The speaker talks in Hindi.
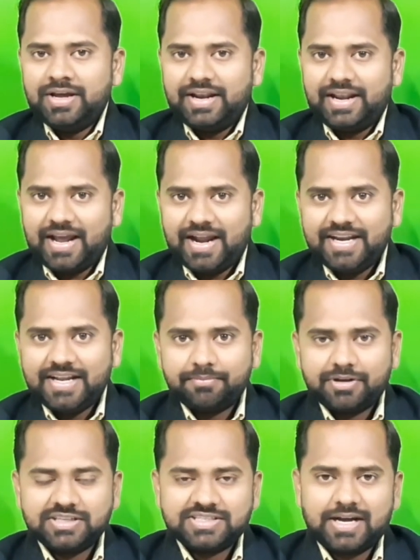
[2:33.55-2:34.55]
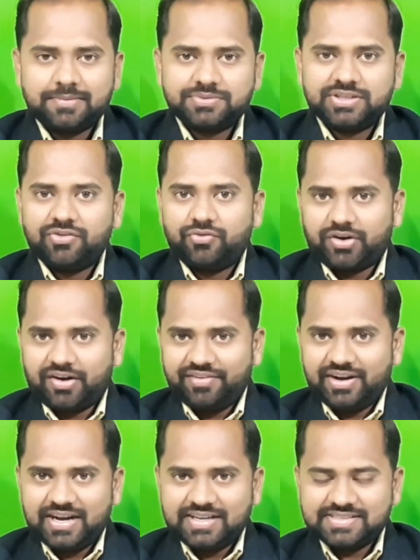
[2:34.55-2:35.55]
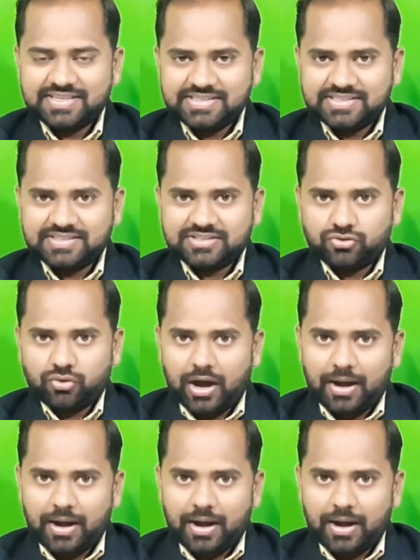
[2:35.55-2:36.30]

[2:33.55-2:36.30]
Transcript: नए नियम के हिसाब से ड्राइविंग लाइसेंस तो